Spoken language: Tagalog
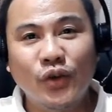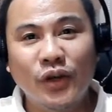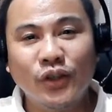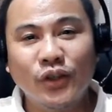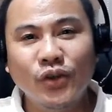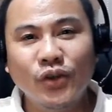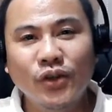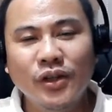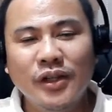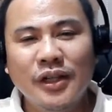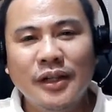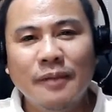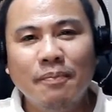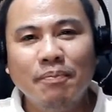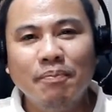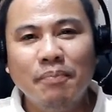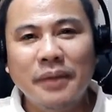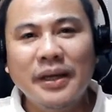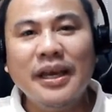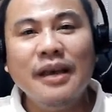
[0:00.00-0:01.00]
ito,
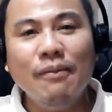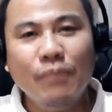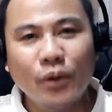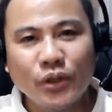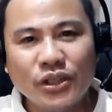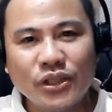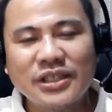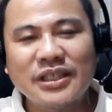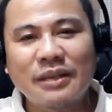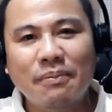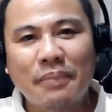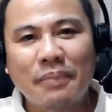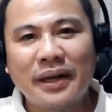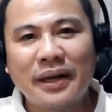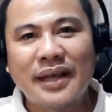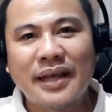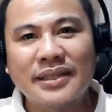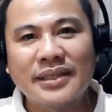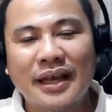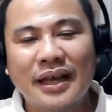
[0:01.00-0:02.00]
maging boses ng
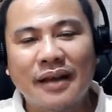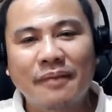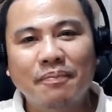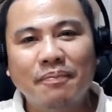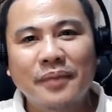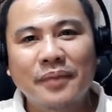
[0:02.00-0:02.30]
pag-asa.